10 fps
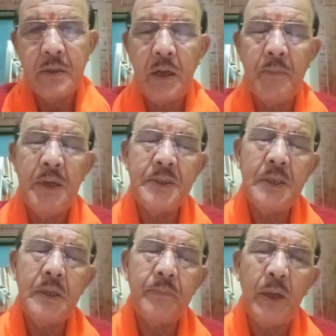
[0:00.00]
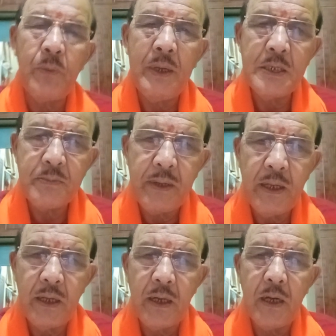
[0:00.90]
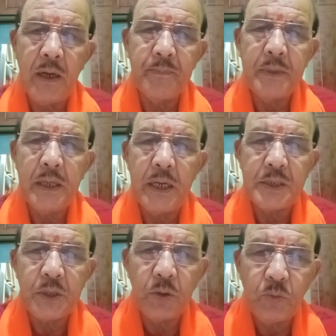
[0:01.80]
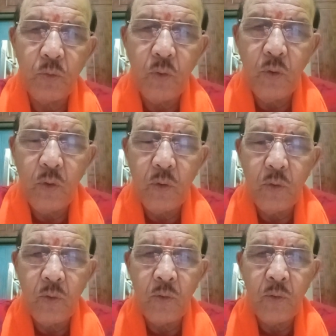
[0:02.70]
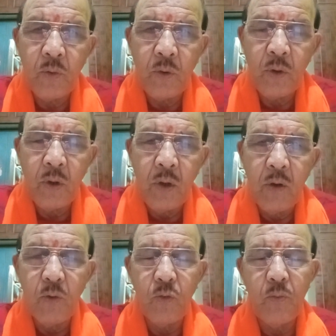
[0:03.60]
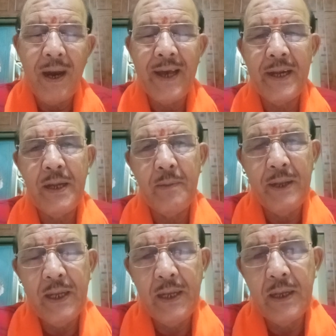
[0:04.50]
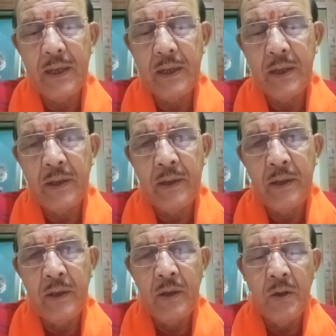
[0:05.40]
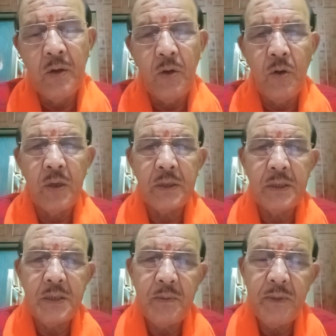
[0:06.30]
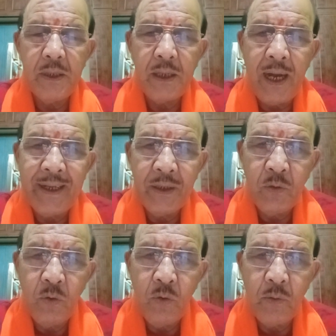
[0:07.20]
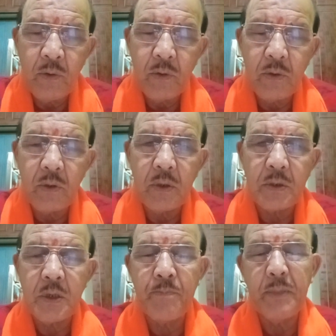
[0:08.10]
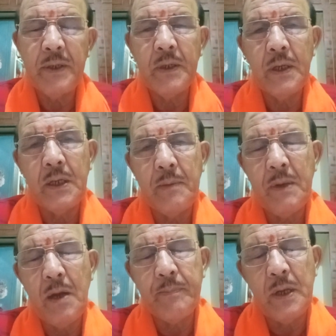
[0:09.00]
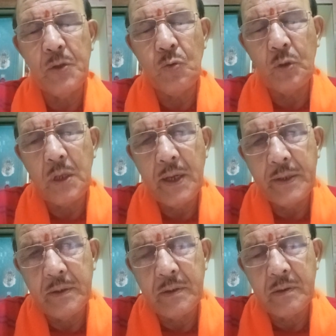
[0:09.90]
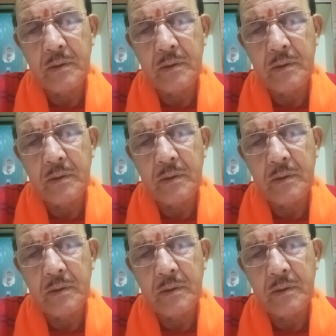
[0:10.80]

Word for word: सामाजिक परिवेश में अपने अस्तित्व को उभारने में और किसी भी कार्य को संपन्न करने में अपना योगदान